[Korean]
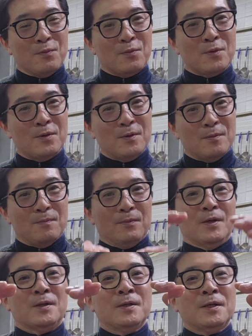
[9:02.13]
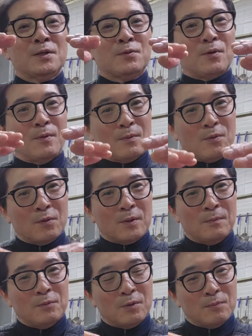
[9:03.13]
물을 넉넉히 주고
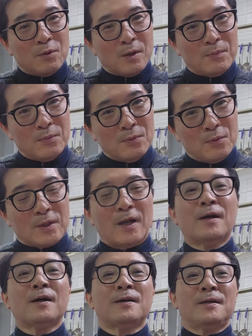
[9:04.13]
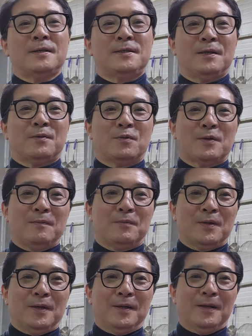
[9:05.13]
콩나물도 물에 푹 담가놔야지
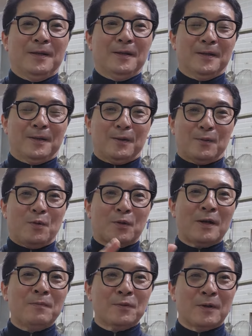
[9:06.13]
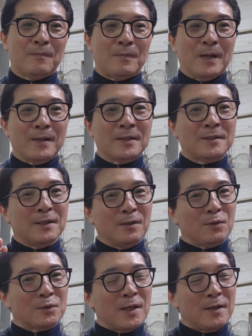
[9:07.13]
콩나물이 그리고 콩나물은 마이너스
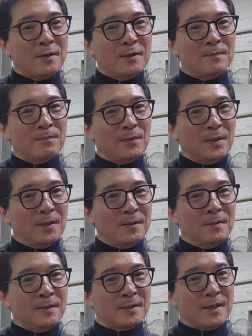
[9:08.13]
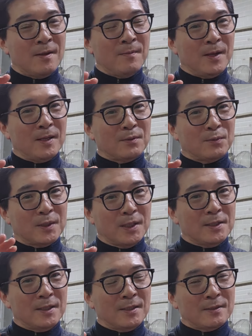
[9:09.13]
1도 살얼음 하는데 삶아가지고
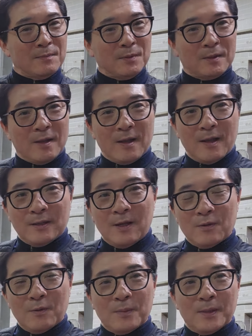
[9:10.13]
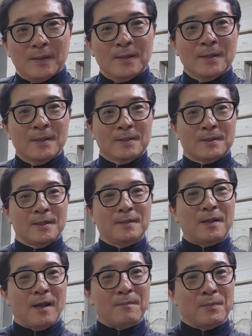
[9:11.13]
데치 나왔으면딱나눠놓으면
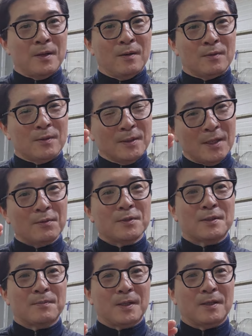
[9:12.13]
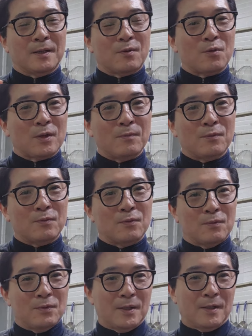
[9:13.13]
절대 안 변하고 그대로 있습니다. 그래
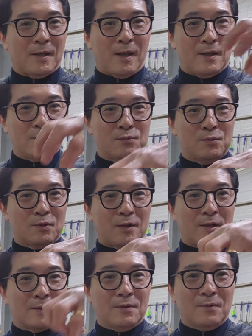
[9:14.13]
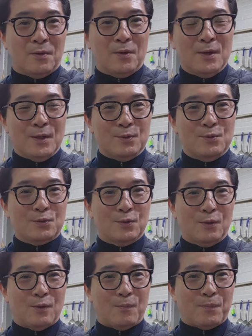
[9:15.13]
콩나물국 끓일 때 한 주먹 딱 넣고 육수
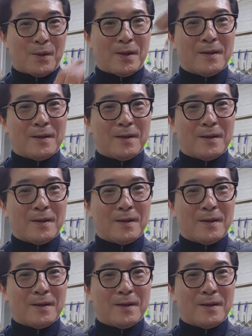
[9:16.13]
넣고